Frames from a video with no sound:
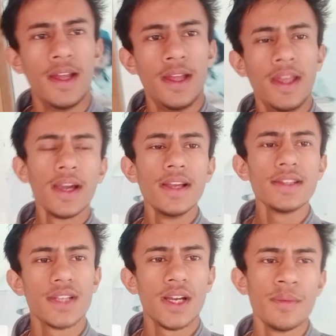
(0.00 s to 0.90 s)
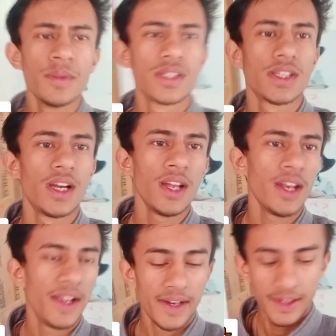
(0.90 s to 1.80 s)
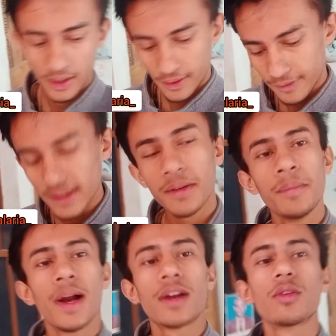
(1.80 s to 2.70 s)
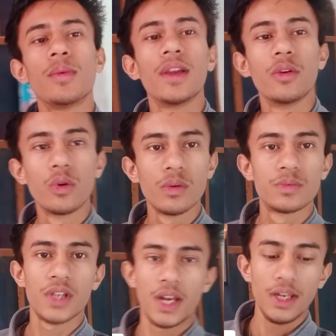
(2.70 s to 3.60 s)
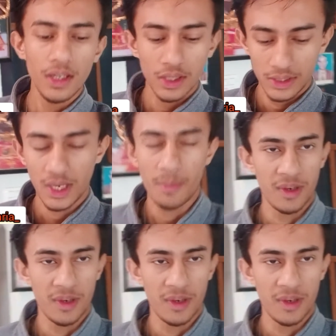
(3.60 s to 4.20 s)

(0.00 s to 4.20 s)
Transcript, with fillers: Hey guys, I am Ishan and uh, welcome back to my YouTube channel Yami